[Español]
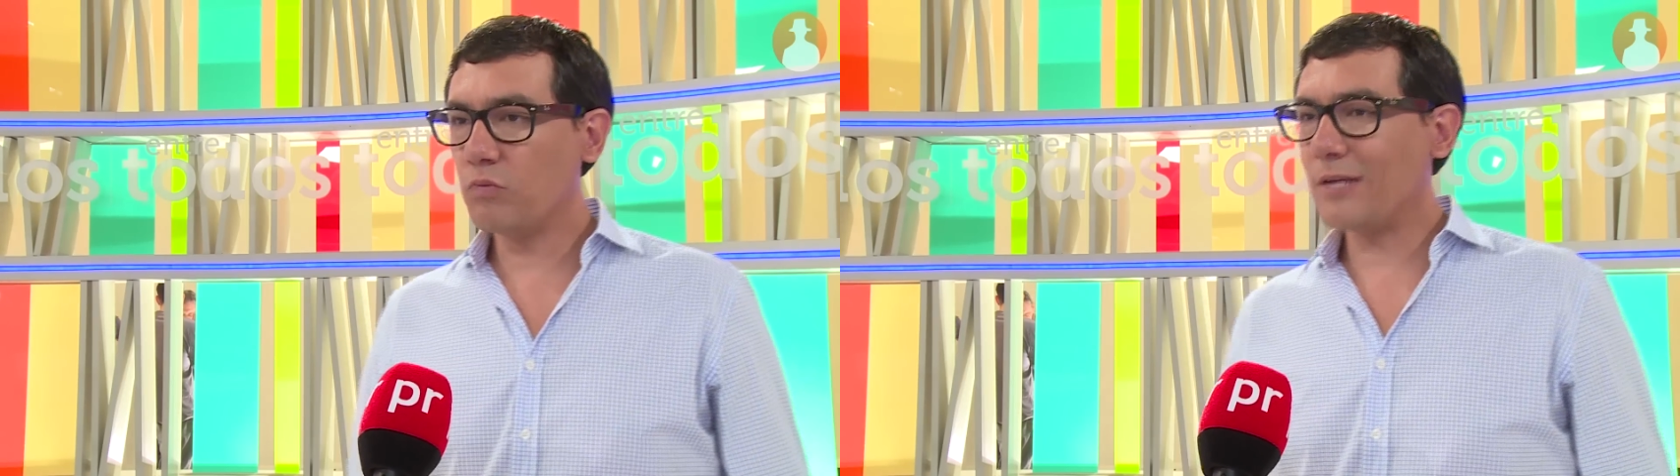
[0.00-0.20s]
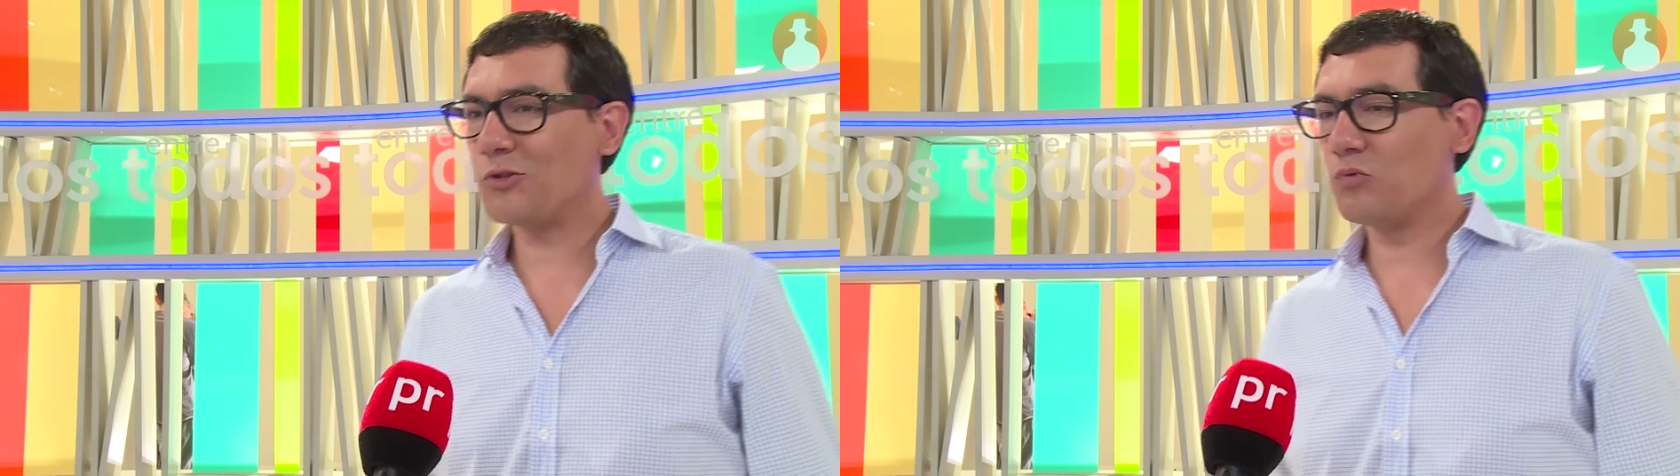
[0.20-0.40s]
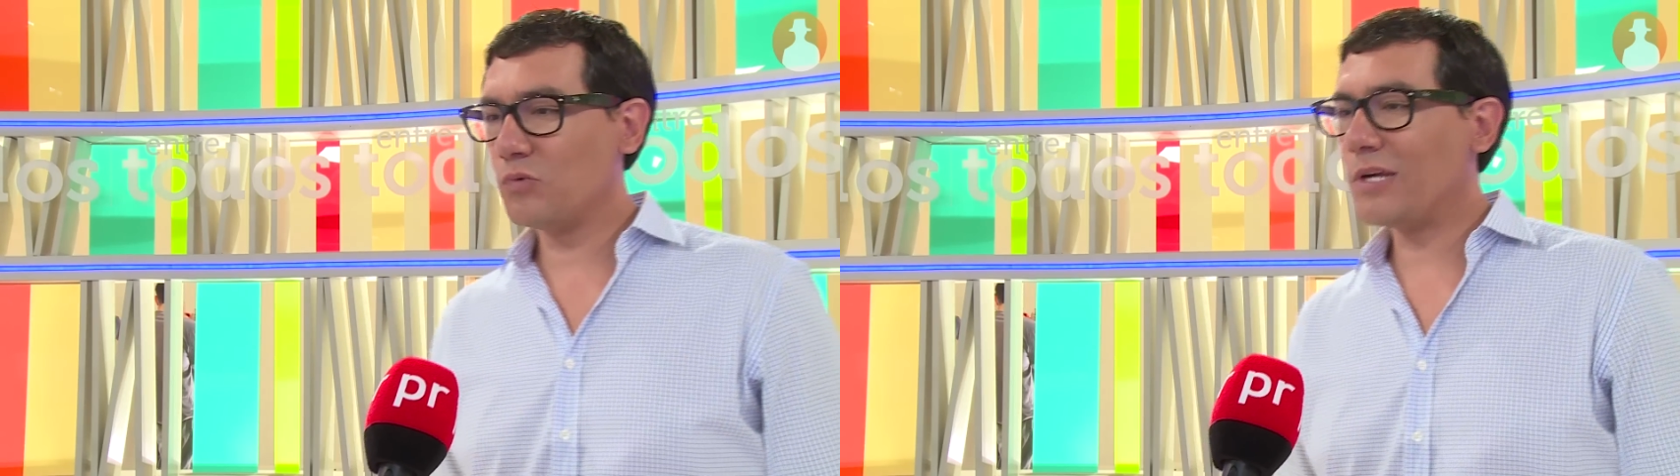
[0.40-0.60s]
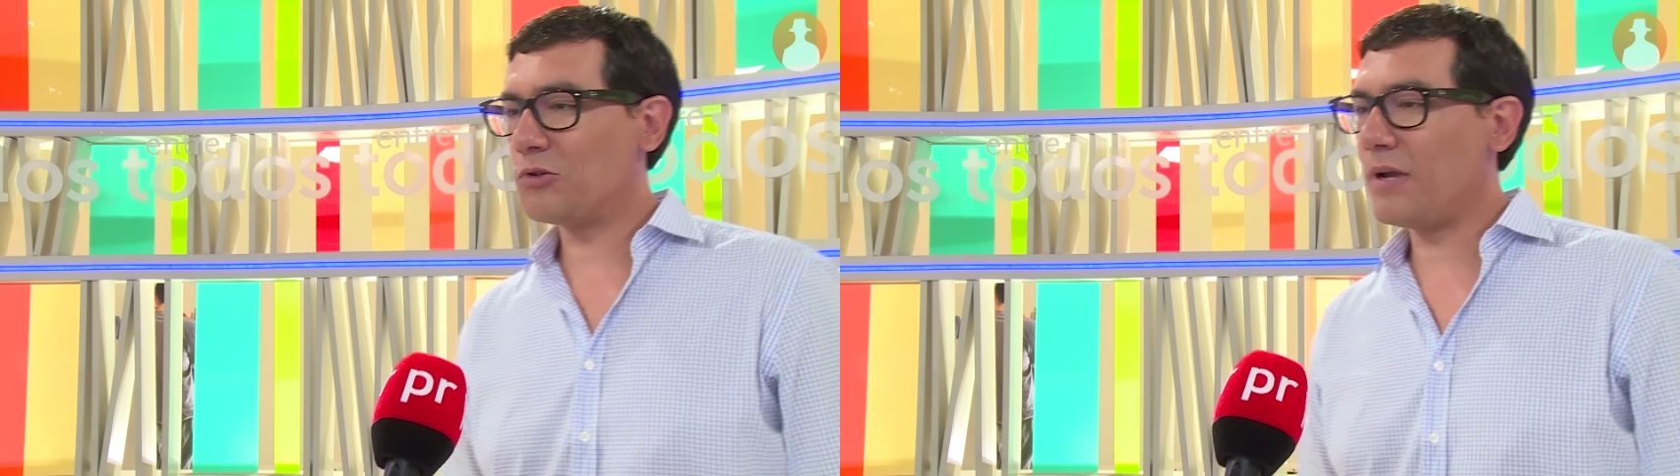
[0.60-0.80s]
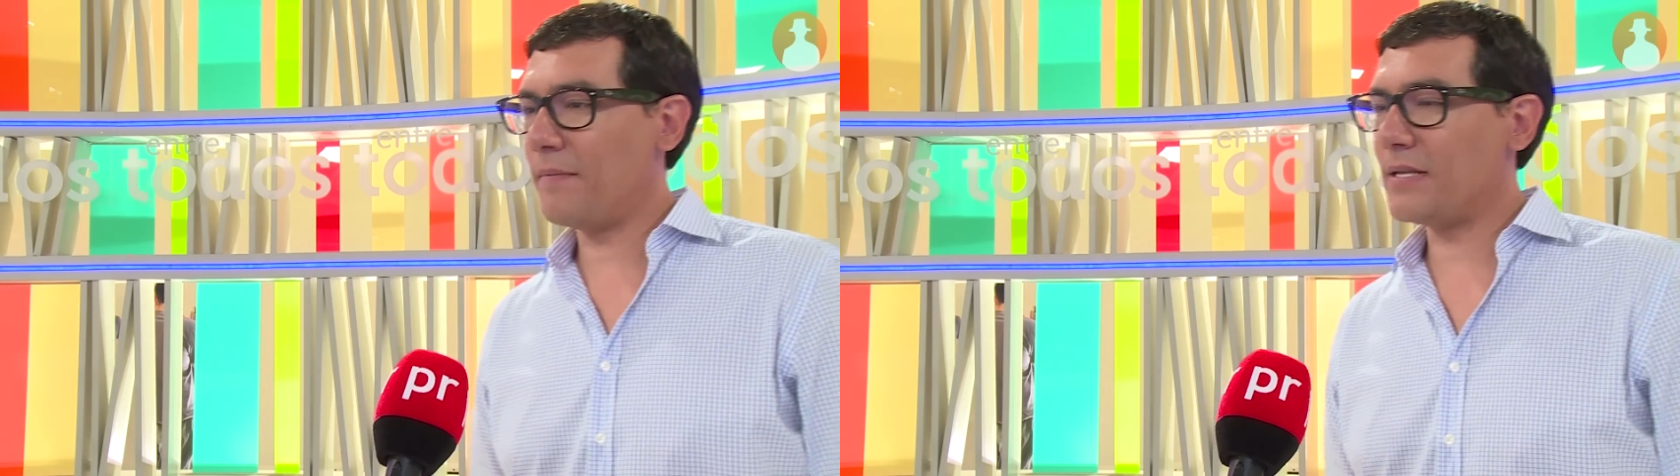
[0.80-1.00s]

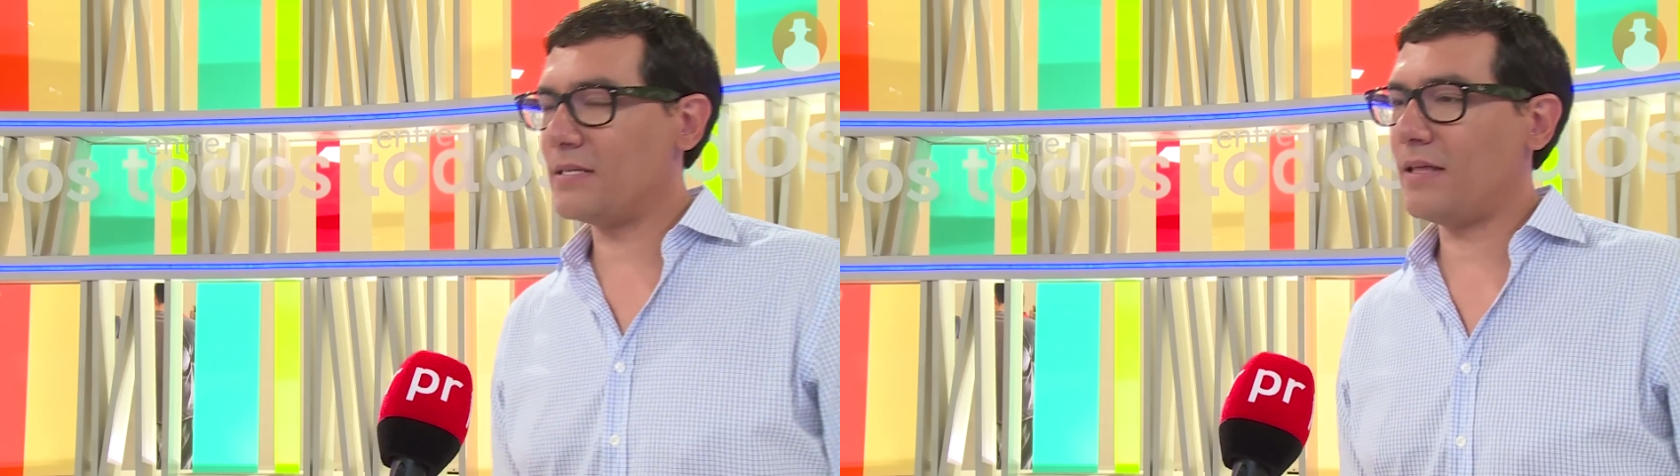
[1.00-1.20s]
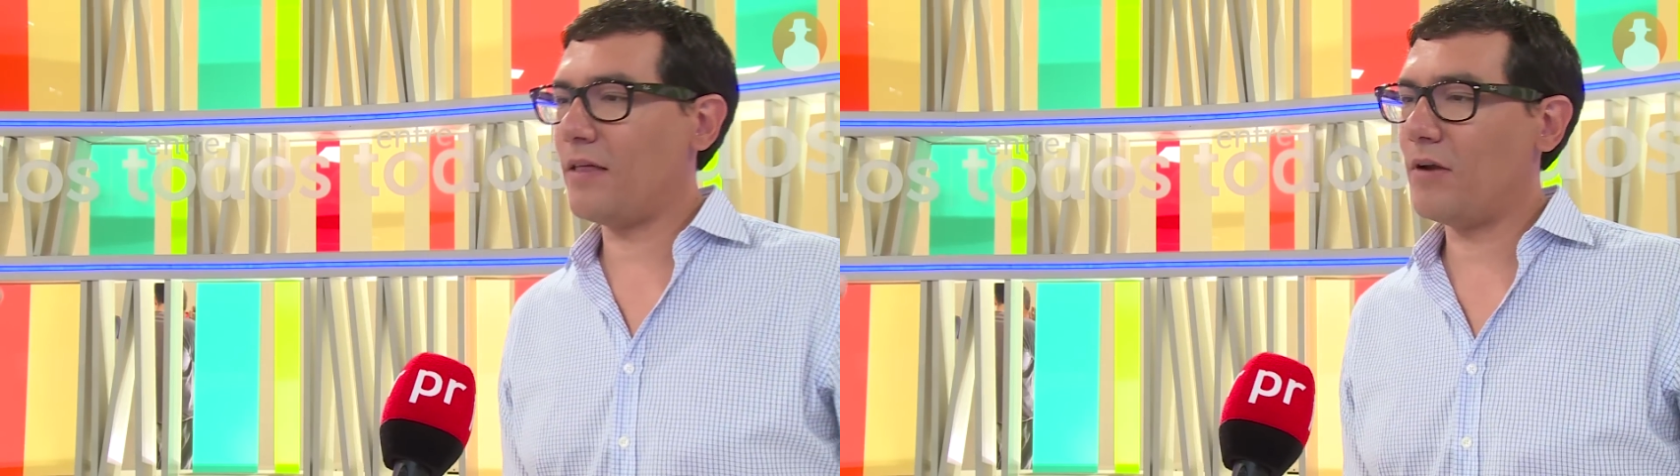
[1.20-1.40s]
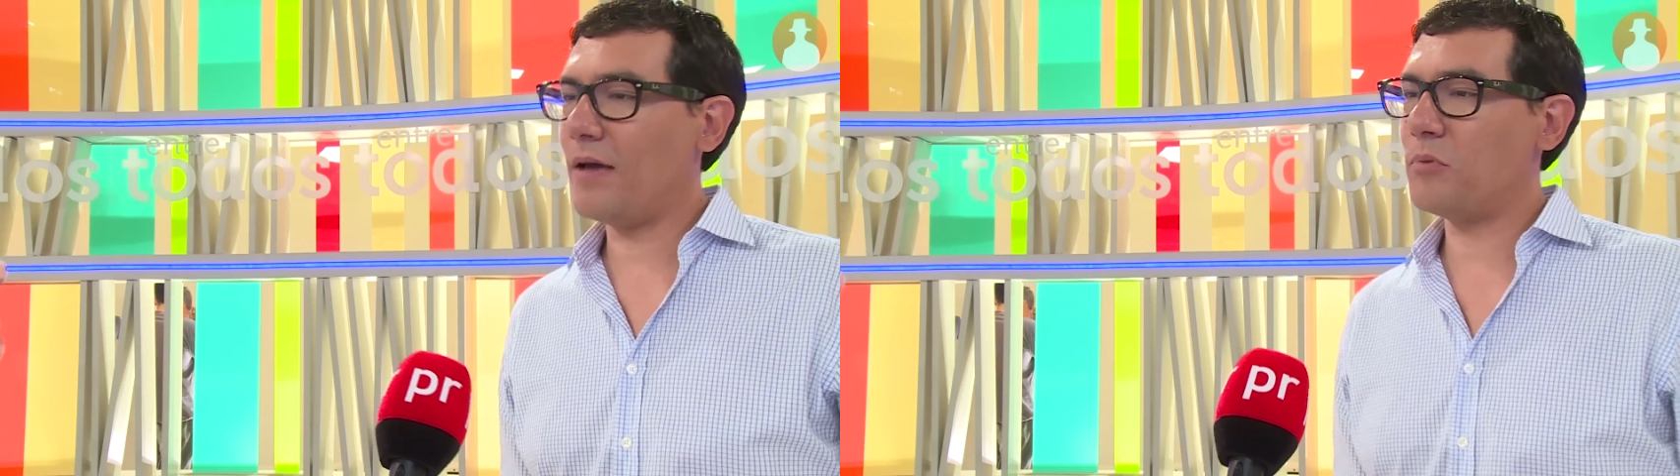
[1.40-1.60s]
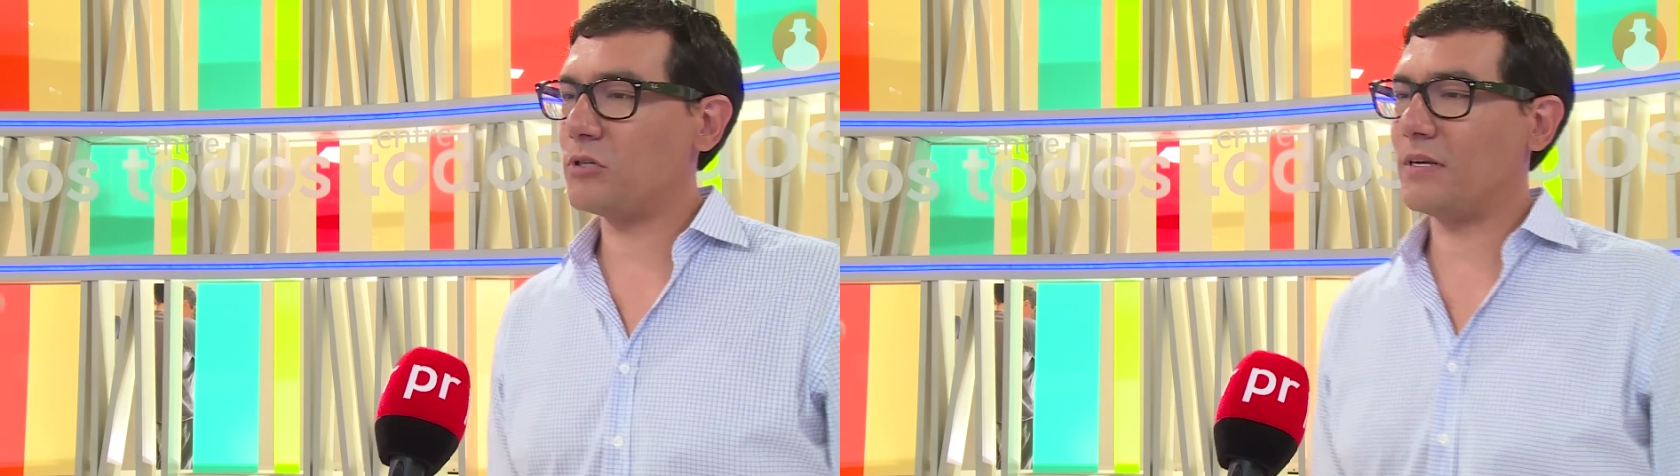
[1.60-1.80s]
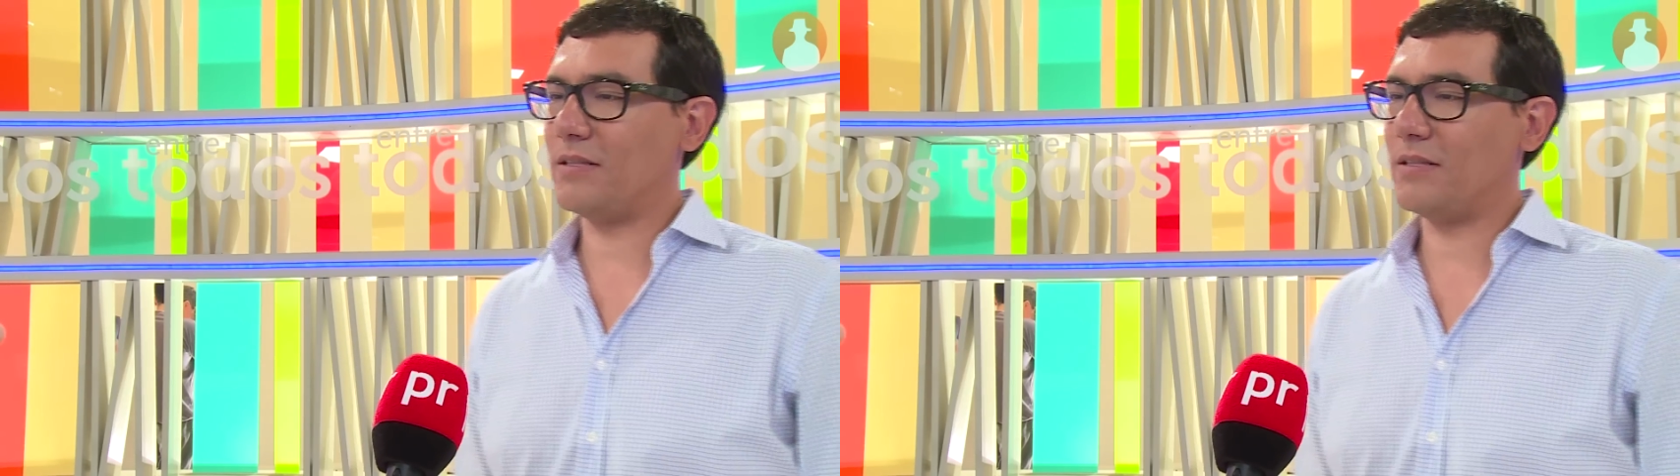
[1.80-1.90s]
es, una presentadora pues,